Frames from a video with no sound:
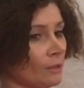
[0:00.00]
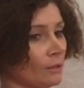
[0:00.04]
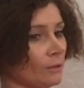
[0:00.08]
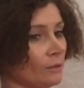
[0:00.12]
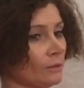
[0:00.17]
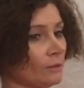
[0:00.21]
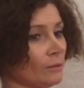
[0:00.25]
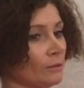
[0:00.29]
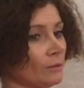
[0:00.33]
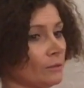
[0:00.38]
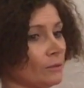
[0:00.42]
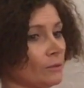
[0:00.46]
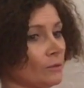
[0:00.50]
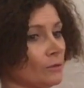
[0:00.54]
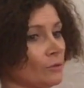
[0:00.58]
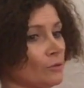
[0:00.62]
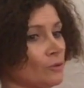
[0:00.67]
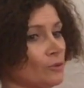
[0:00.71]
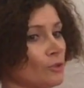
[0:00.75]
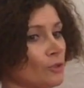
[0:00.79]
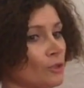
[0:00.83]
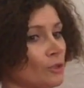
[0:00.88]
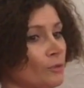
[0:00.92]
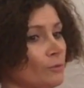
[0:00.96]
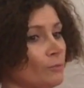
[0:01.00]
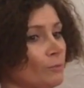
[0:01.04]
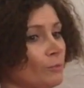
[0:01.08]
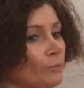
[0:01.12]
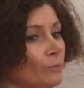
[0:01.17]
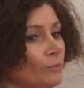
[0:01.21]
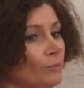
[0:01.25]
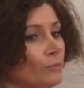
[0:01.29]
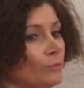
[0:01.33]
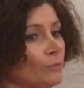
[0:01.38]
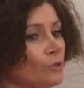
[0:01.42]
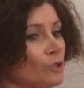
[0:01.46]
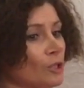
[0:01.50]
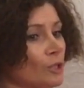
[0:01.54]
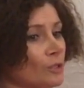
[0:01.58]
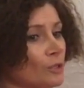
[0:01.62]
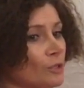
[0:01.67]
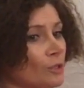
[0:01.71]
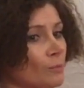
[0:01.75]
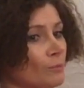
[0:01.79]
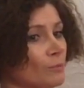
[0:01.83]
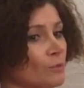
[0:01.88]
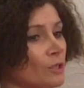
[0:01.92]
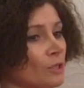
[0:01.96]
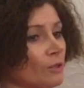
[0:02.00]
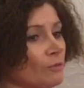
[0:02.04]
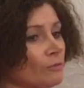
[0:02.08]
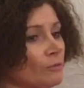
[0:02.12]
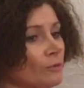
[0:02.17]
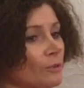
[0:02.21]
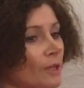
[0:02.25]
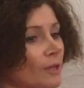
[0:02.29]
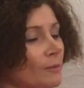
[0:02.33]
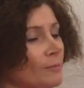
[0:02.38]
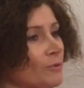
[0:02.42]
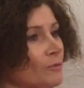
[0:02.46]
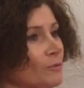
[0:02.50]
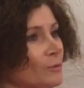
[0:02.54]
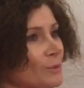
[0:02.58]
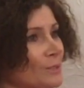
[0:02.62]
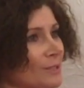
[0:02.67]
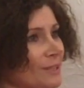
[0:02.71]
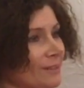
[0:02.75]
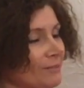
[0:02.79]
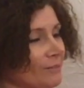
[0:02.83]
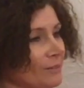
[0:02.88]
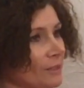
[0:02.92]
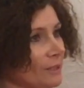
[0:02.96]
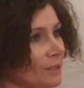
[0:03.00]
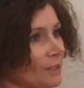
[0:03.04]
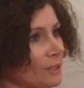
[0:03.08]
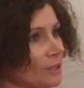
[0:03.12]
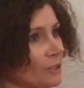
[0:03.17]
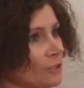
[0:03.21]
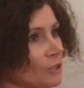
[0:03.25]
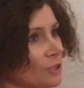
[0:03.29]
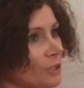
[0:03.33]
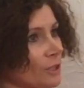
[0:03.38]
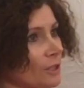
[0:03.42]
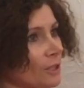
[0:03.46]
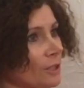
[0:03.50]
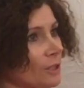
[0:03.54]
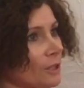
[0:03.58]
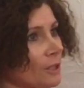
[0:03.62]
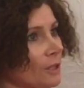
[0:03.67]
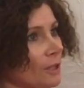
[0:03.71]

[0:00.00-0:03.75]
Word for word: E, często obserwujemy w ustawieniach, że